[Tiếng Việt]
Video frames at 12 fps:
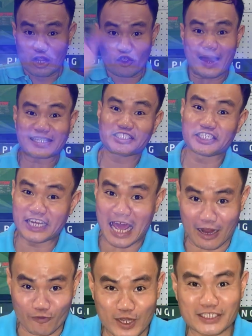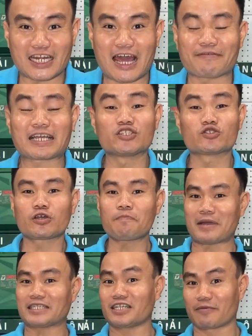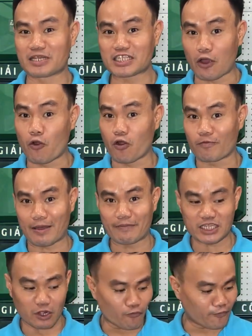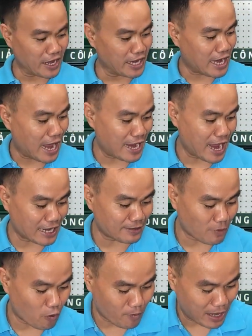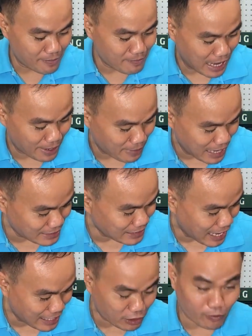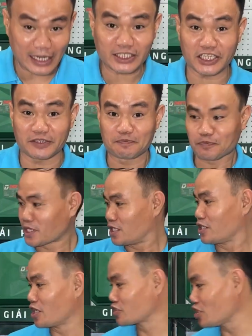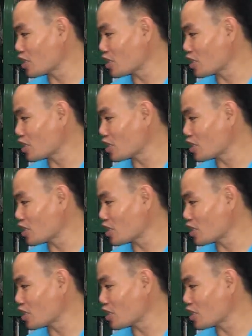mừng các bạn chị đã quay trở lại với kênh YouTube máy xưởng Minh Châu. Hôm nay Minh Châu về lại hai cái màu máy mài Makita này các bạn chị. Đợt